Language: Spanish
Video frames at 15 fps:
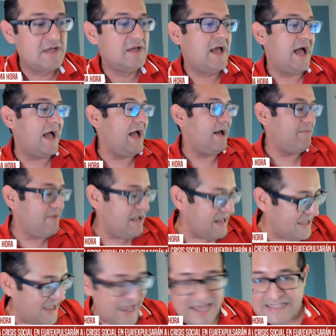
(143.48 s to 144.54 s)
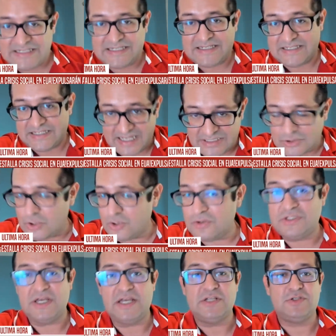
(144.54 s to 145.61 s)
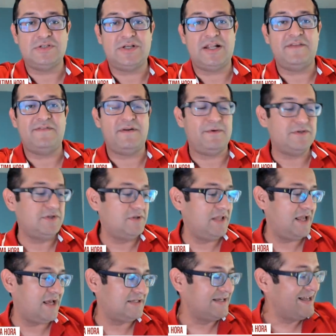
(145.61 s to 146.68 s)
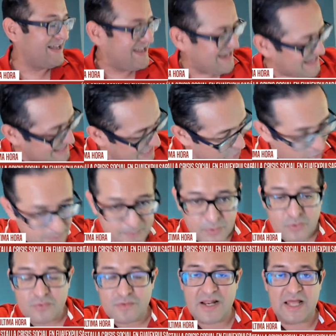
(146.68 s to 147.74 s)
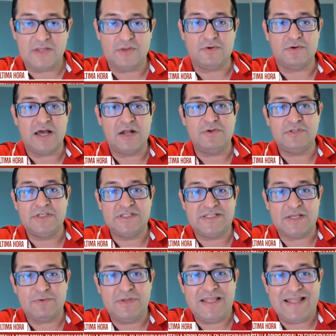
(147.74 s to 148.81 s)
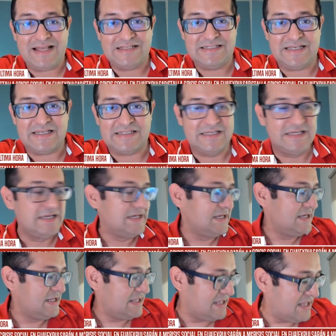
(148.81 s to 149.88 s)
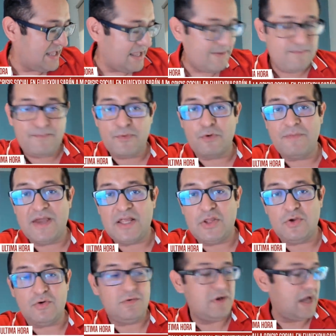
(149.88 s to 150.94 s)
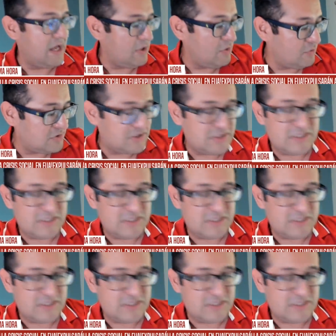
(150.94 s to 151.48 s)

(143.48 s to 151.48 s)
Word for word: a Bill Gates, a todos estos grandes farmacéuticas, y dejó por un lado a los estadounidenses de promedio, a los